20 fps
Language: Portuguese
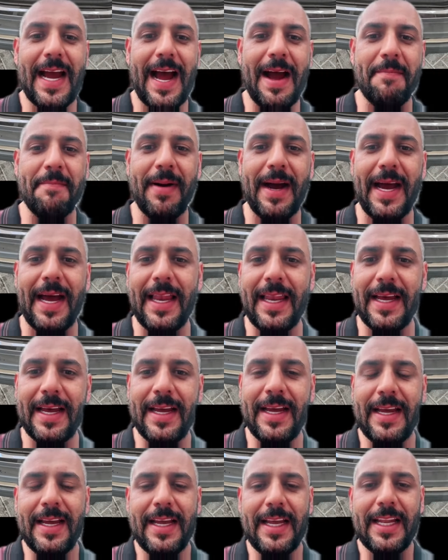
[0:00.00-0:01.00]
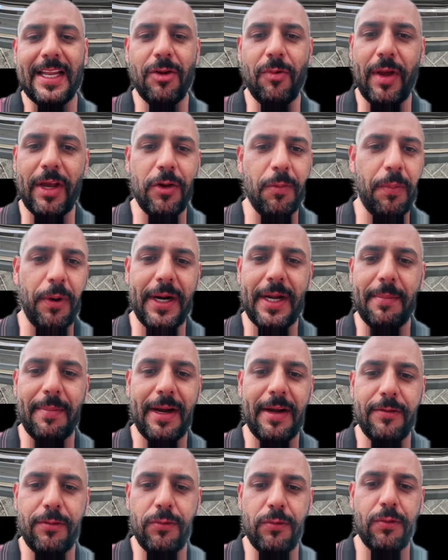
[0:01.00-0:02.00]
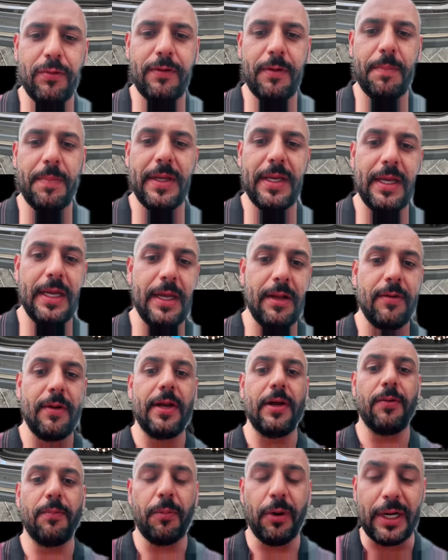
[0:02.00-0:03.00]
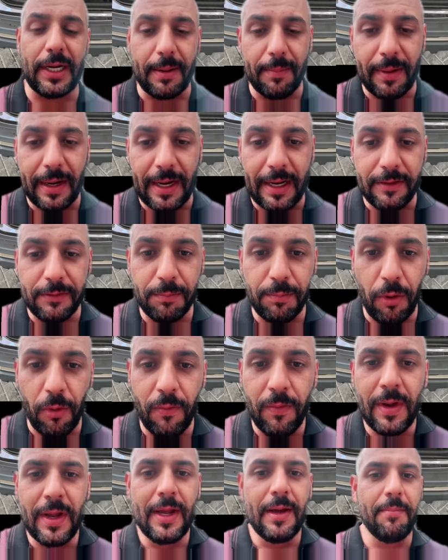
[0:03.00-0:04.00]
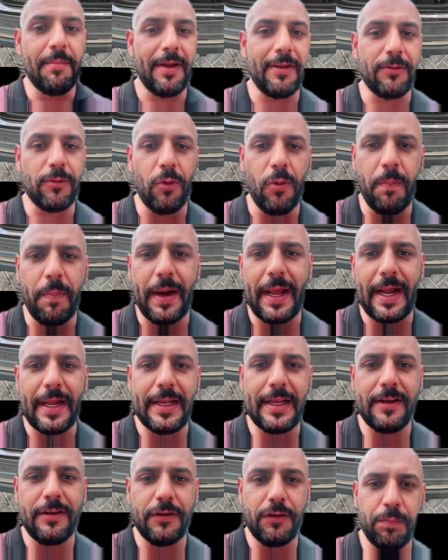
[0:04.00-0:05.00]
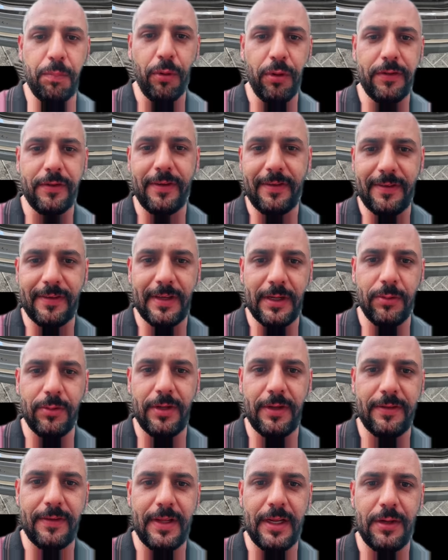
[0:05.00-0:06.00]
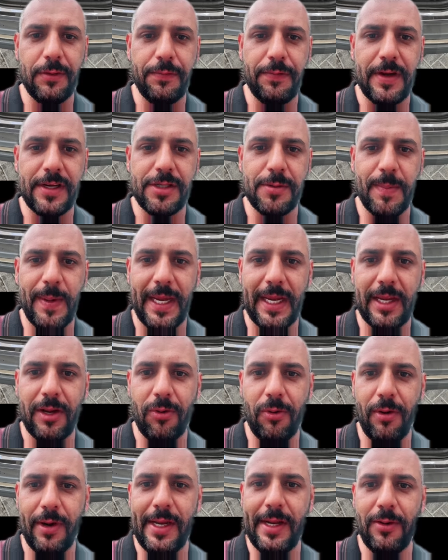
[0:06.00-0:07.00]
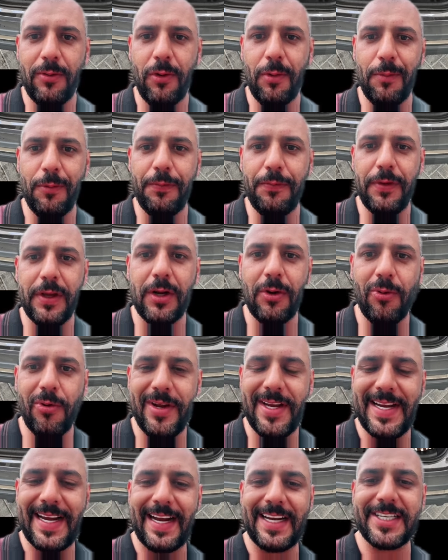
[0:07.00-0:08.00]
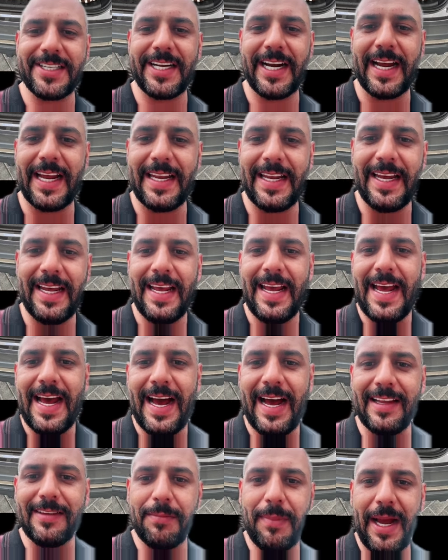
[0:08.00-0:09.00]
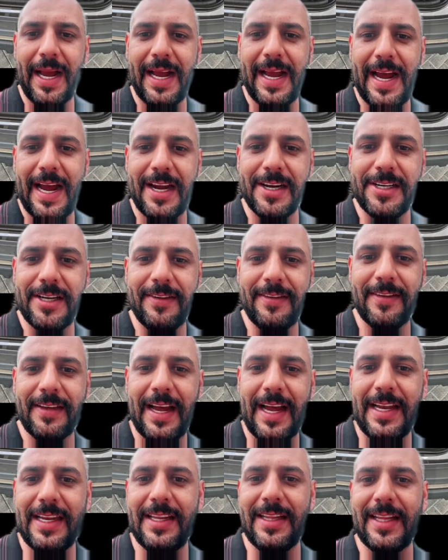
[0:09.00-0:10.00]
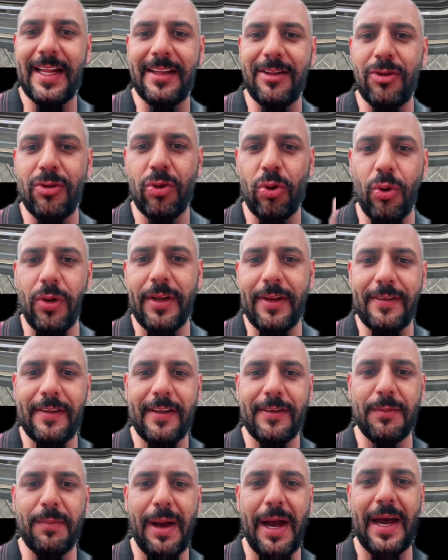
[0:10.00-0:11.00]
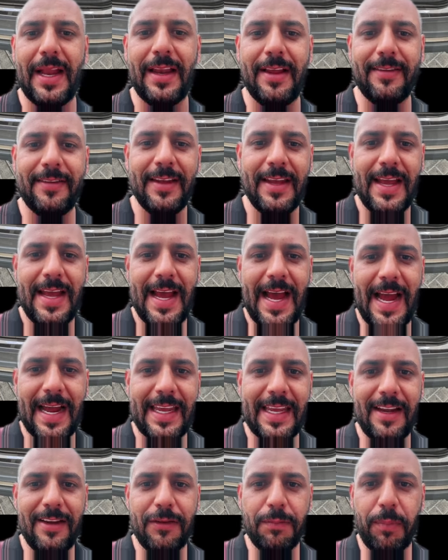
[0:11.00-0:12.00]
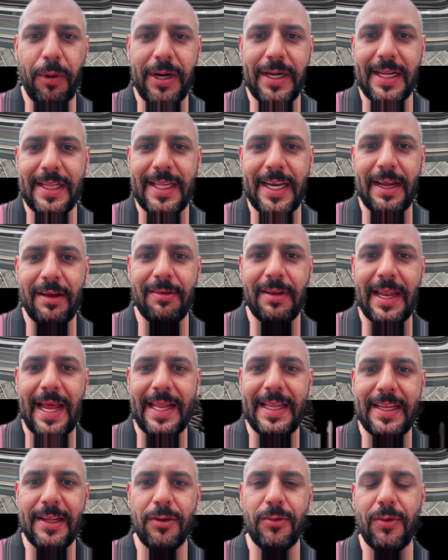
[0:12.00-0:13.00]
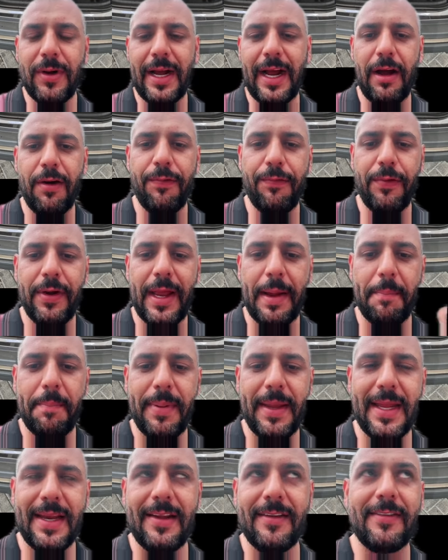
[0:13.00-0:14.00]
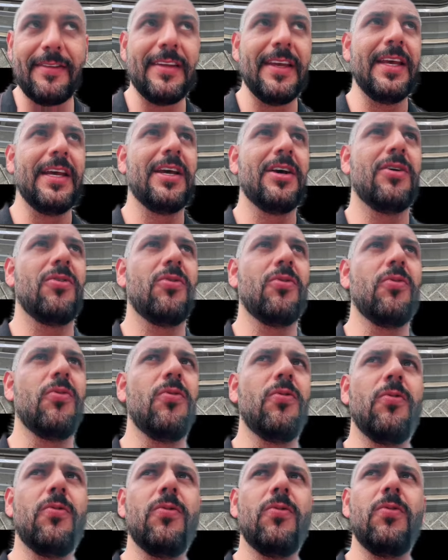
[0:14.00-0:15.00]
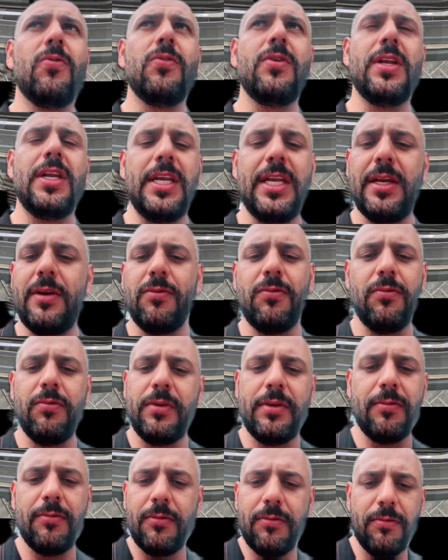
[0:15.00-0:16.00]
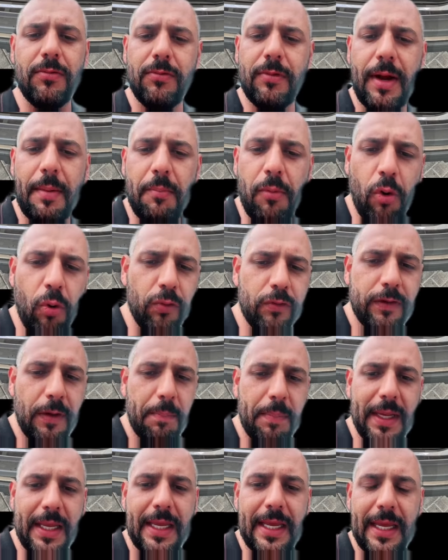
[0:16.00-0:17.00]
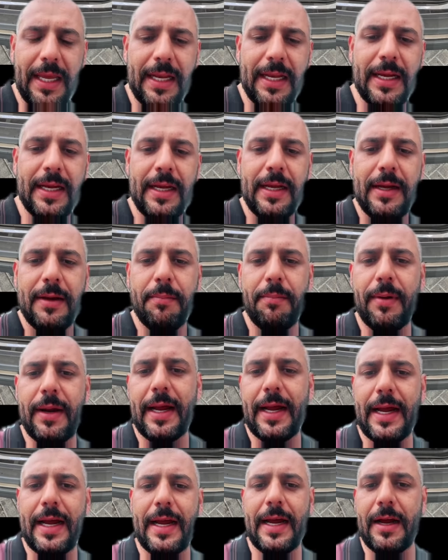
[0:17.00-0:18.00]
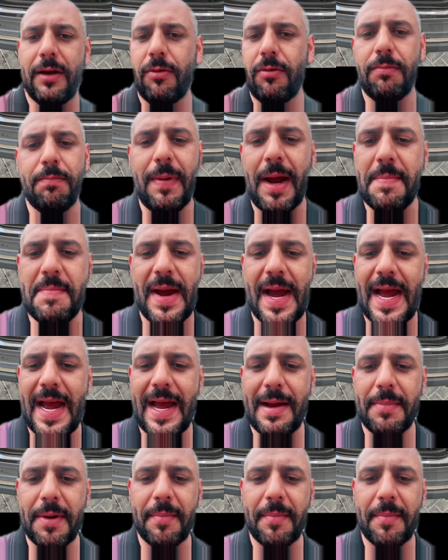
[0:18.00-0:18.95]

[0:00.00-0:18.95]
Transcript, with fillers: A mala, não é que o porta-malas do Cruze é pequeno, ele é um porta-malas bom, mas comparado à disposição desse daí do Fastback, olha como ficou encaixada as bagagens. Ali tá todas as malas, aqueles porta-treco lá dentro do carro foi apenas um, um, uma bolsa pequena para mamar,